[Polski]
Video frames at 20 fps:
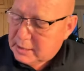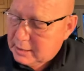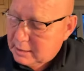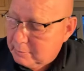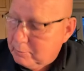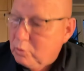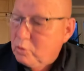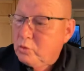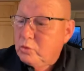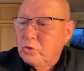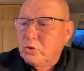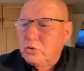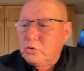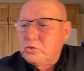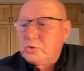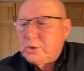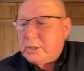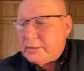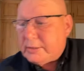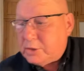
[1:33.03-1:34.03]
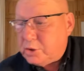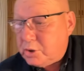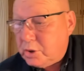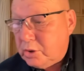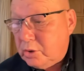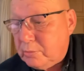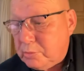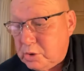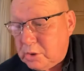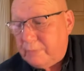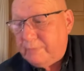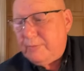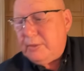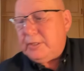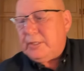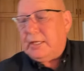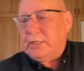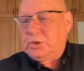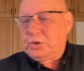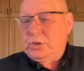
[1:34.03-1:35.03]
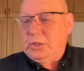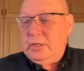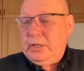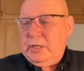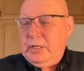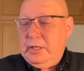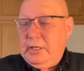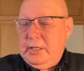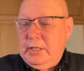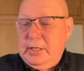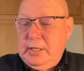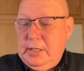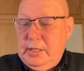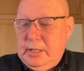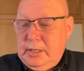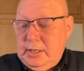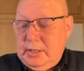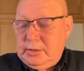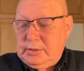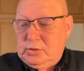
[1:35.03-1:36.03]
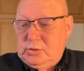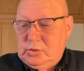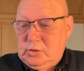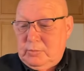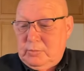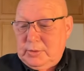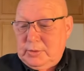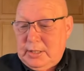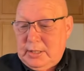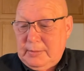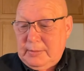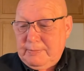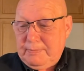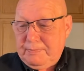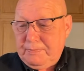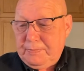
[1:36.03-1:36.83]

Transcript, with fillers: albo ludzie jacyś idą się witać z osobna.